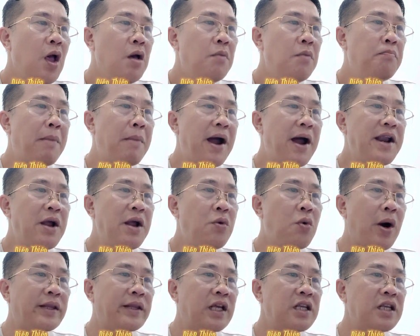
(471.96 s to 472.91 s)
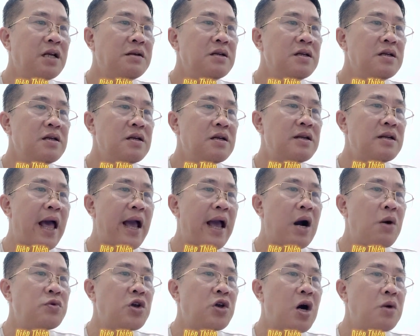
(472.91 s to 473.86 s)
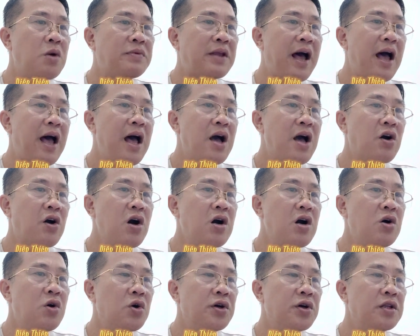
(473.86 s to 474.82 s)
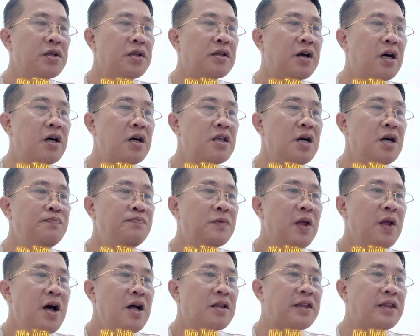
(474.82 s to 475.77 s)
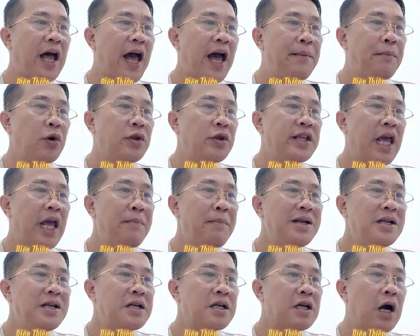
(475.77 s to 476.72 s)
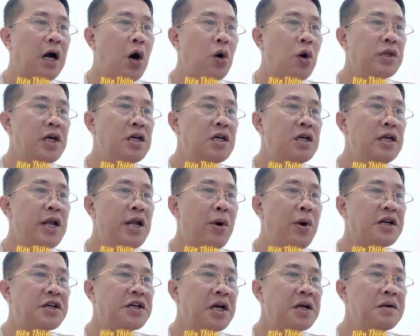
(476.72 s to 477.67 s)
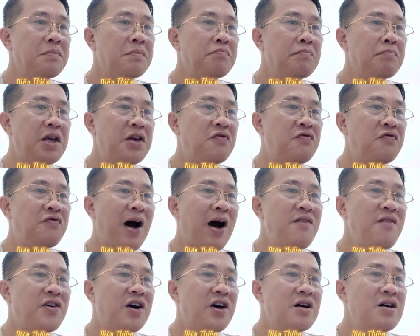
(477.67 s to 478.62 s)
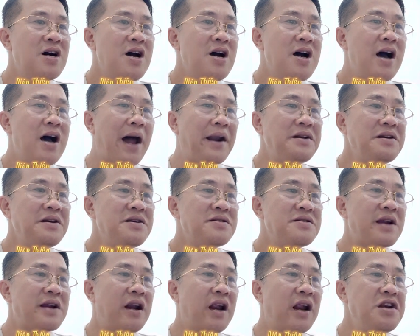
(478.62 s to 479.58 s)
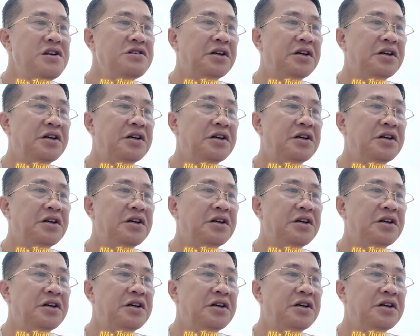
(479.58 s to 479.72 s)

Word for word: Mà Đông Hoàng Thái Nhất lại không cho ông ta có cơ hội thở dốc. Tại một nháy mắt, cổ tinh liên hoàn trận bị phá vỡ, hắn đã lấn